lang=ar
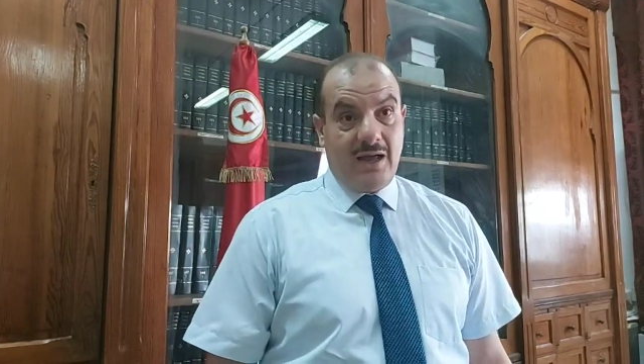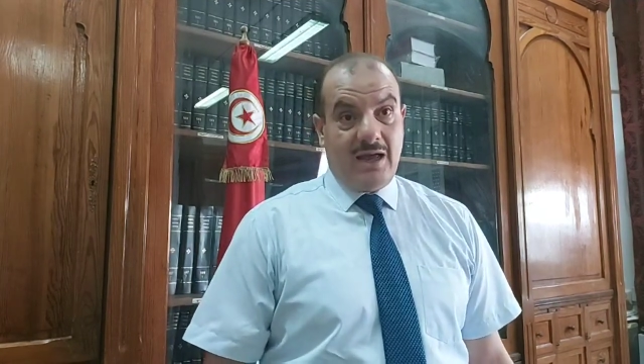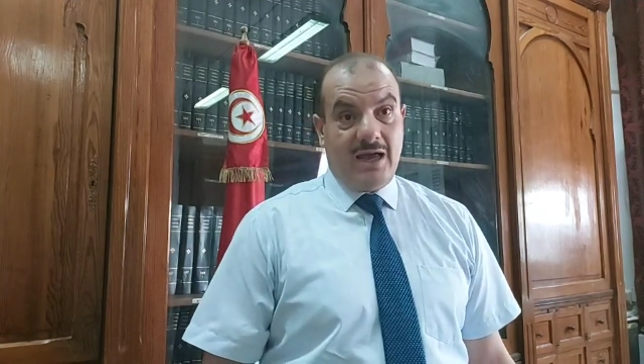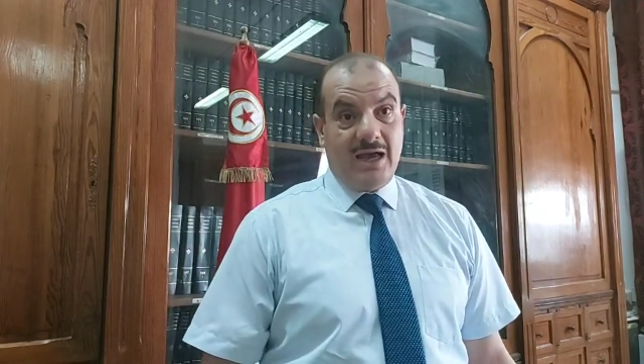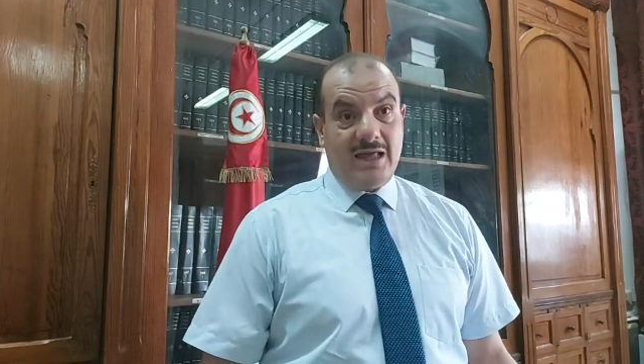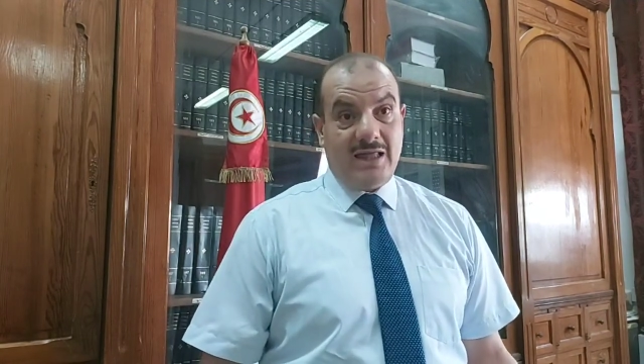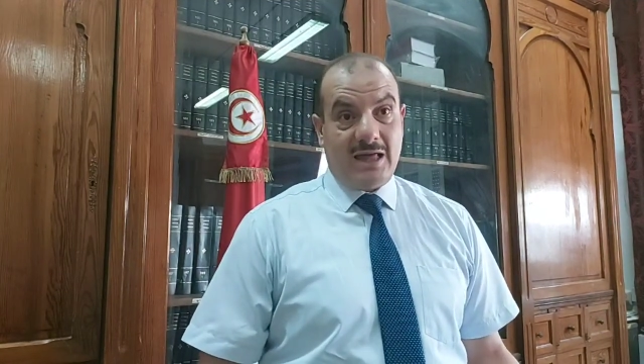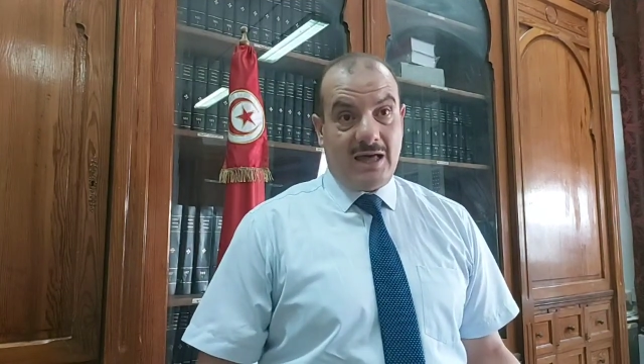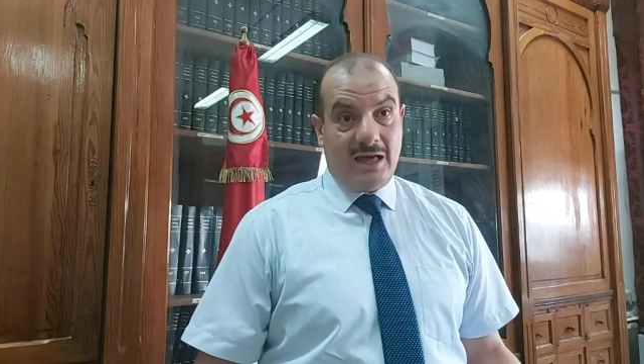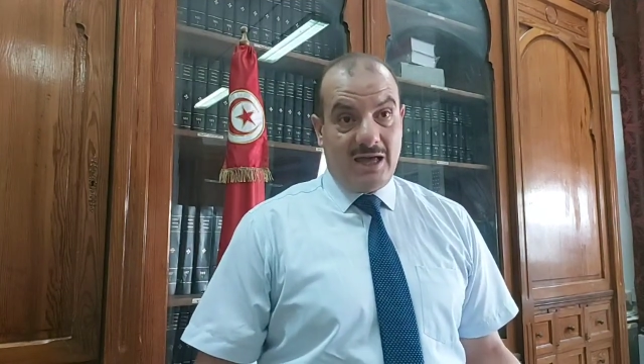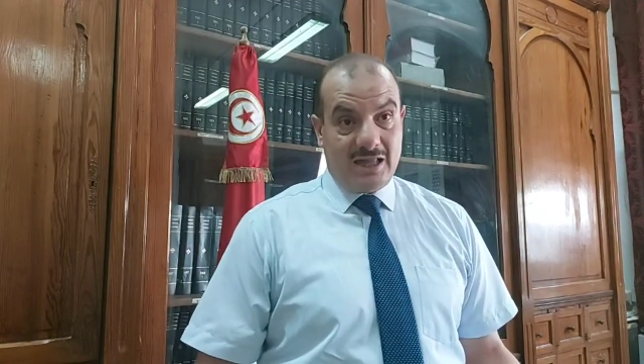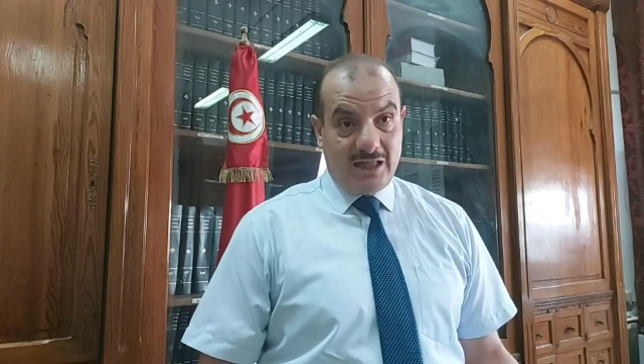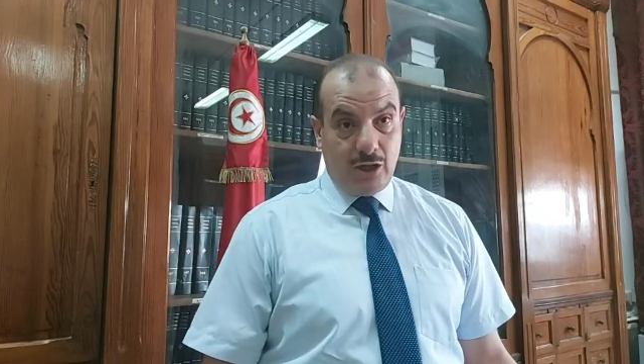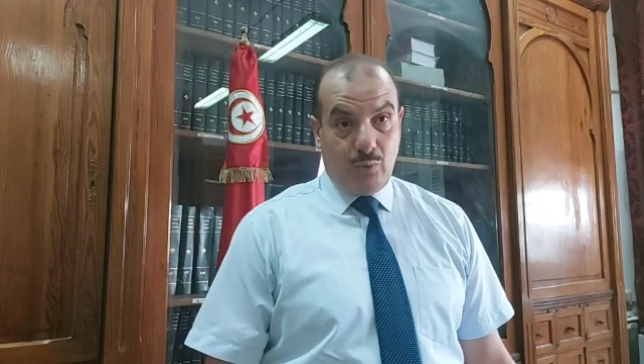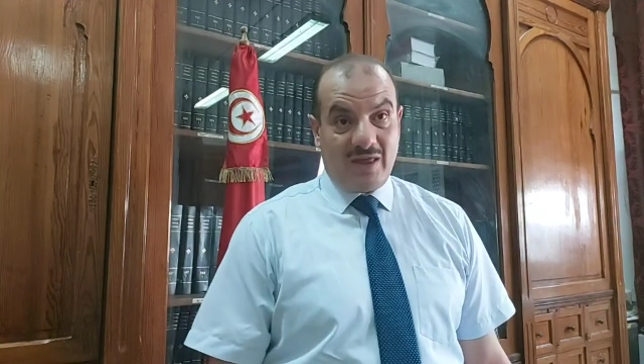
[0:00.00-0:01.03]
هذا
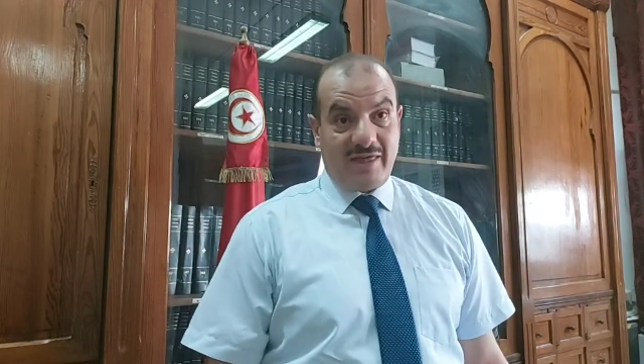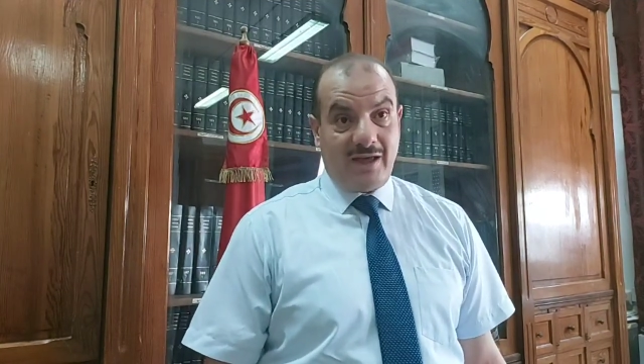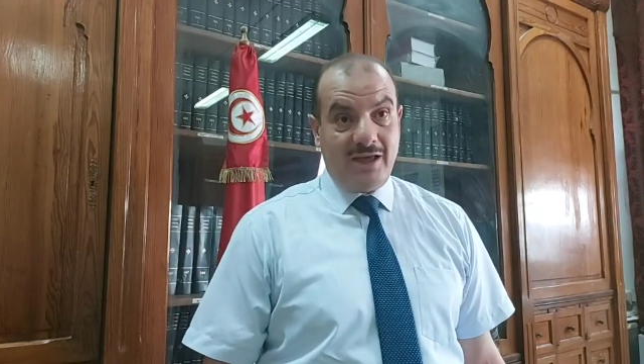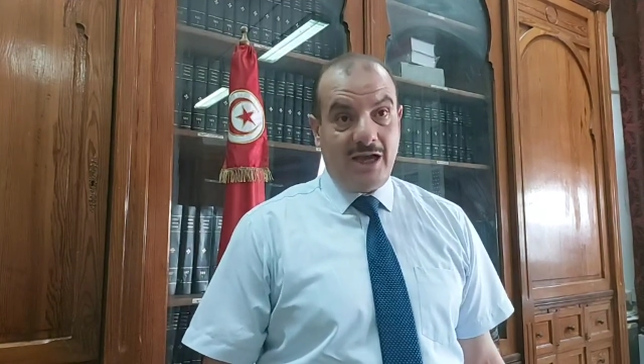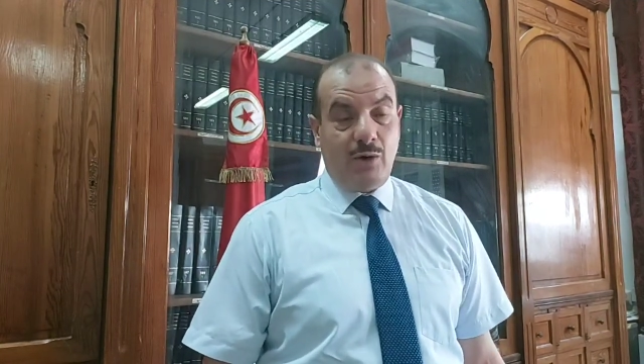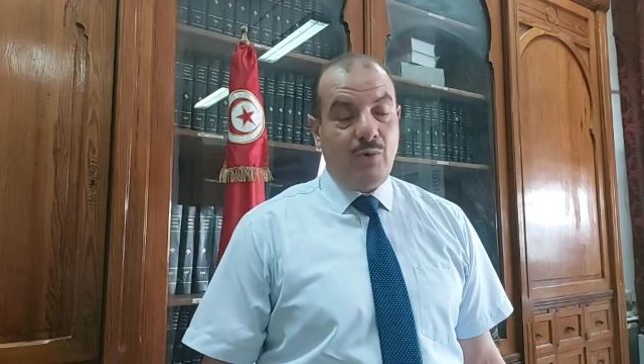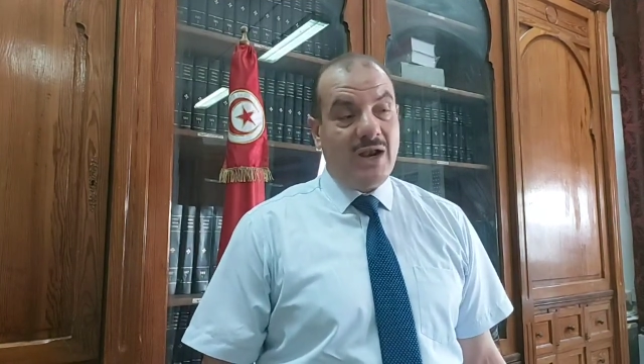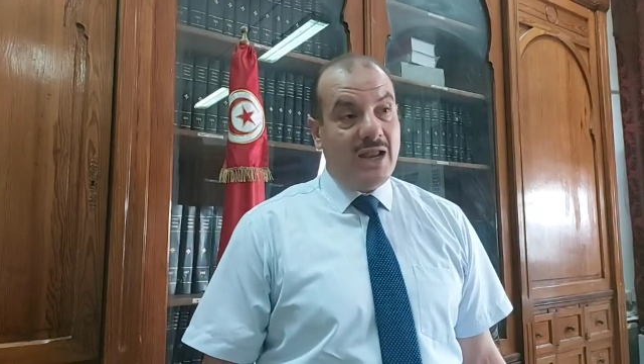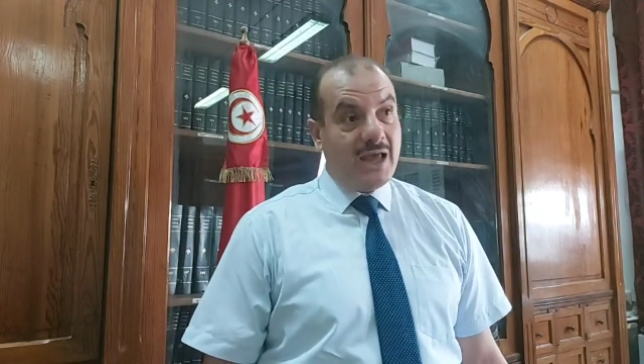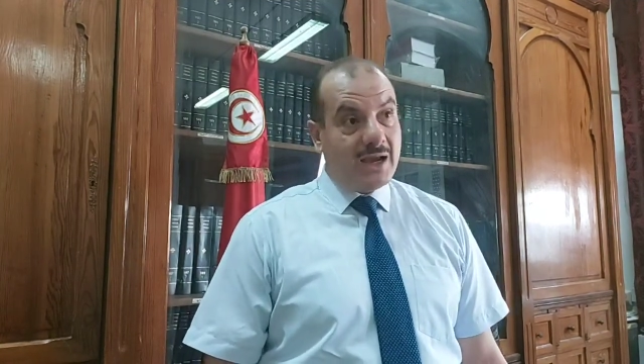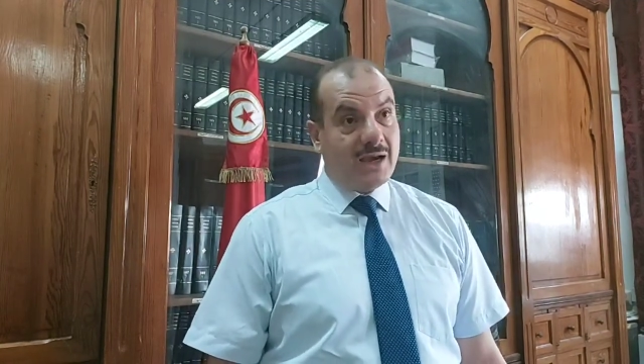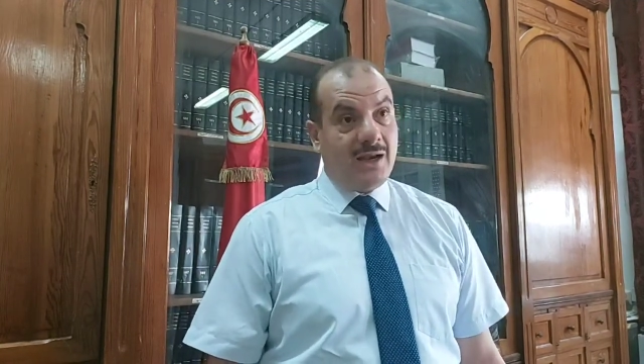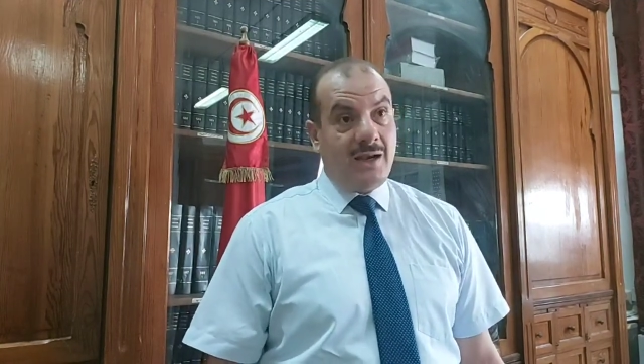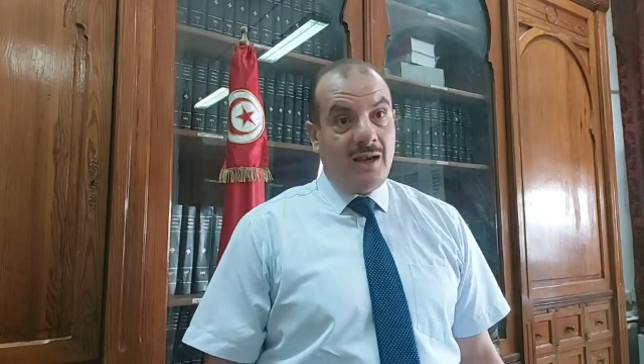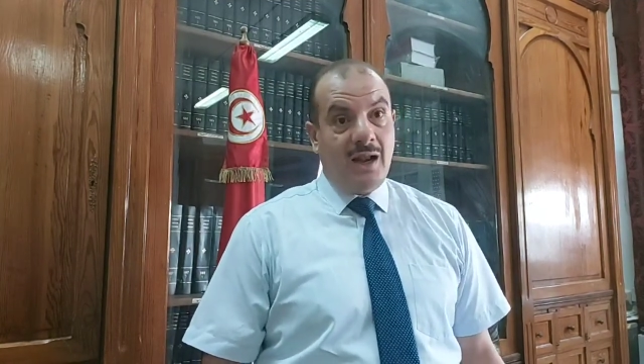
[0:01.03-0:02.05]
هذه الوضعية
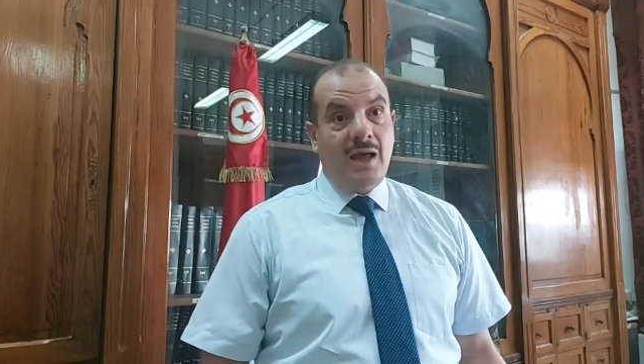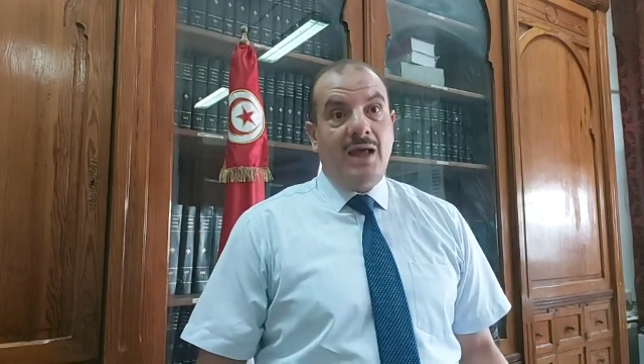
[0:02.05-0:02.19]
ولكن